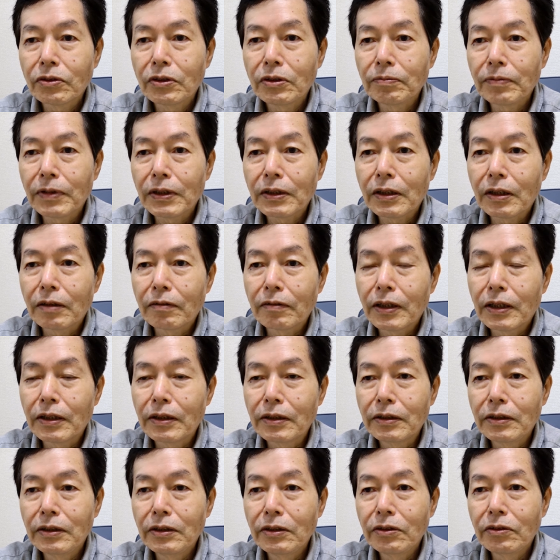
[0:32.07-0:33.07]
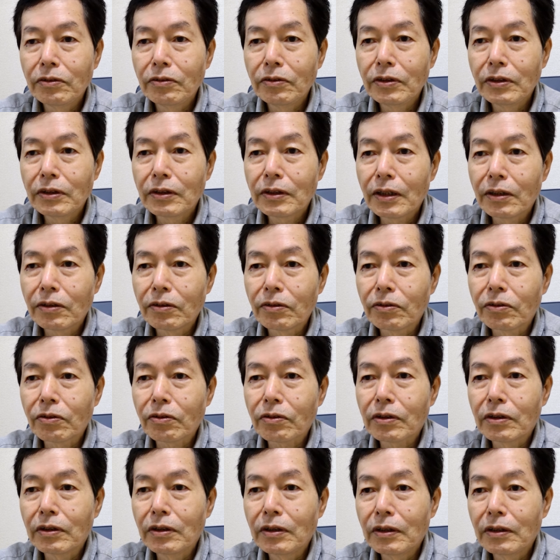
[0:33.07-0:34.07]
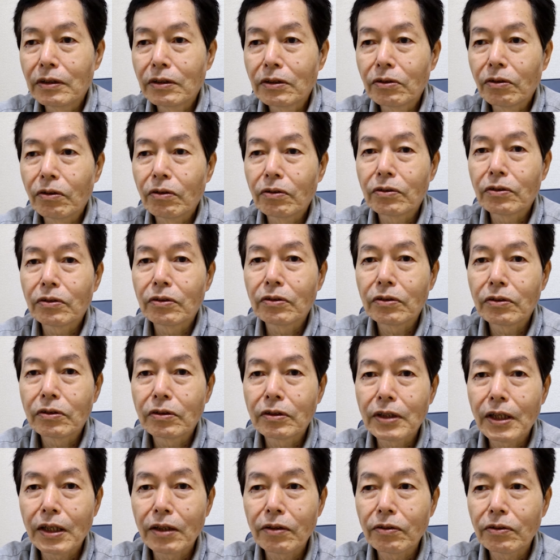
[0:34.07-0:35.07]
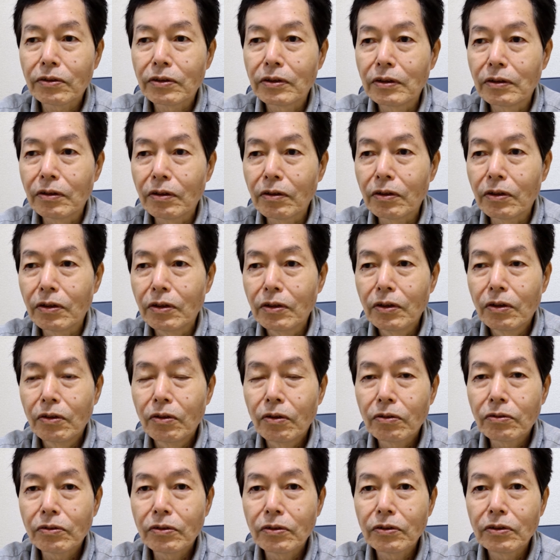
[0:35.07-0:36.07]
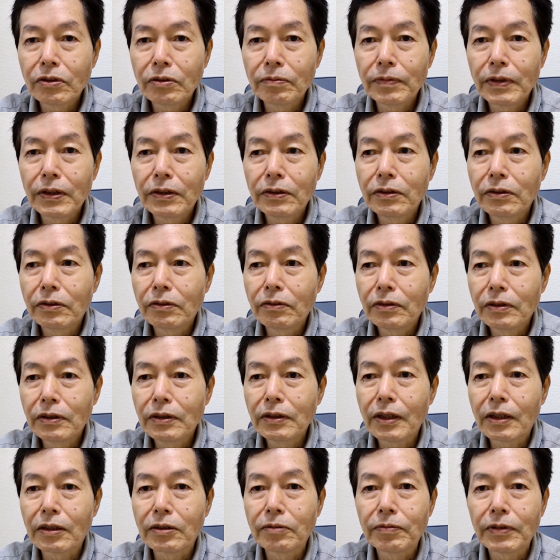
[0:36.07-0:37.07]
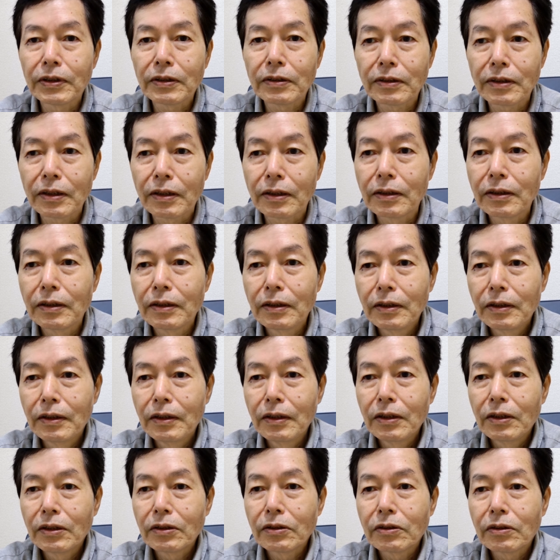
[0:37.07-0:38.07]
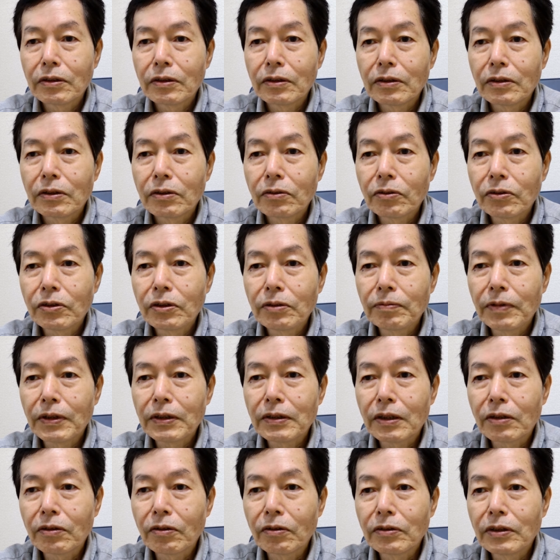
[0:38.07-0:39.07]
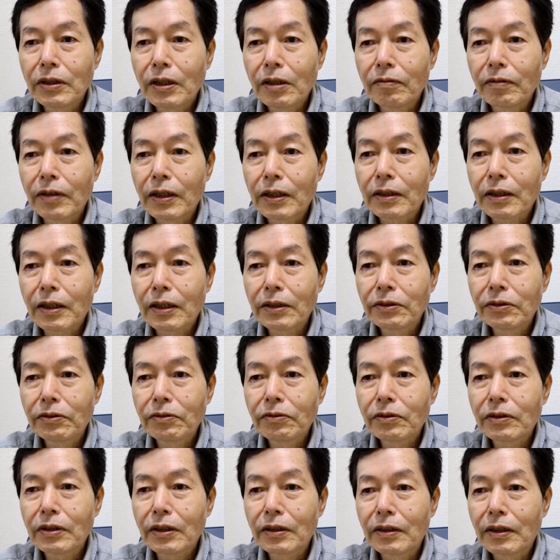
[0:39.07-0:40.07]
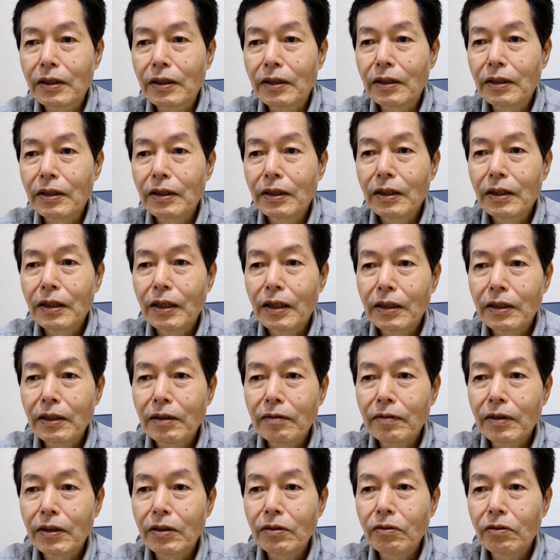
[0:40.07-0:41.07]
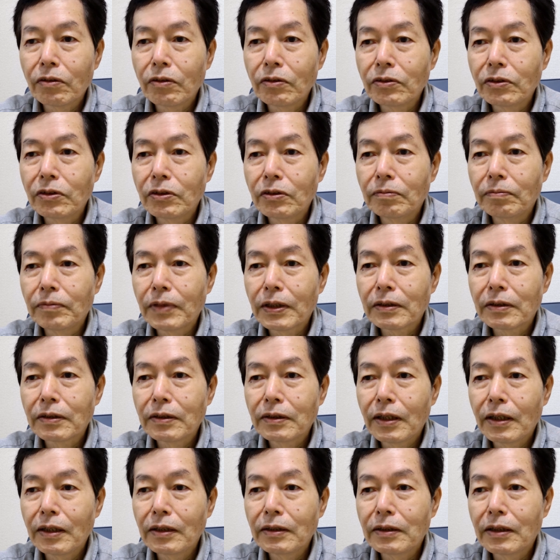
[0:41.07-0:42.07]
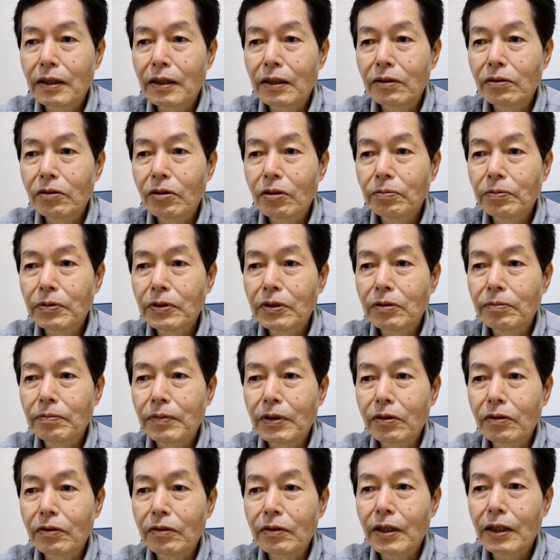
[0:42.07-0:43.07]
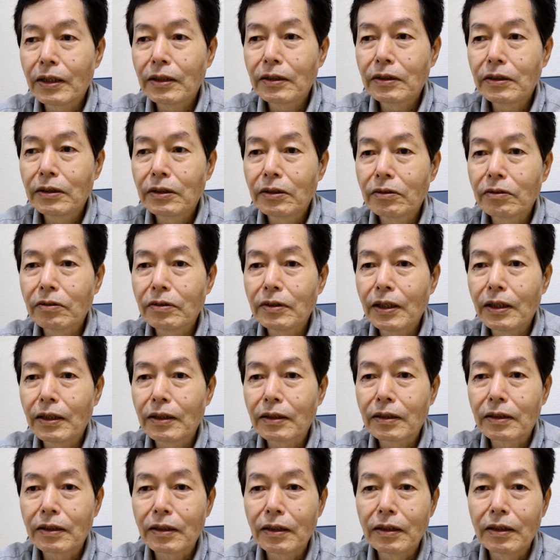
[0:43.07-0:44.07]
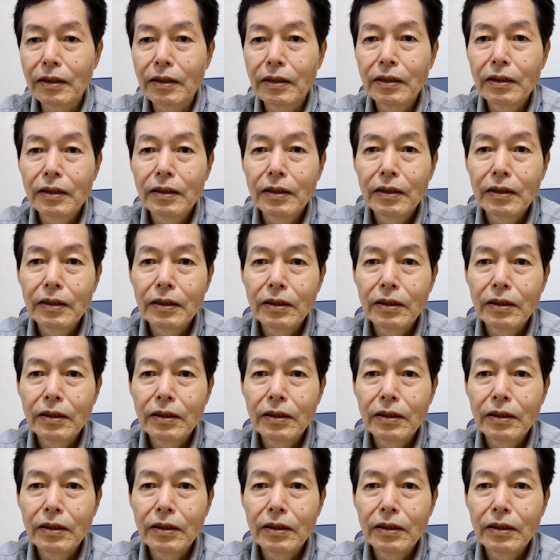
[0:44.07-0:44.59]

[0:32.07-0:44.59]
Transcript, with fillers: 利政は22歳の時に将軍綱吉の奥詰衆になりました。豊島さんの家は歌受家で、姉は老中松平信爪の内室であって、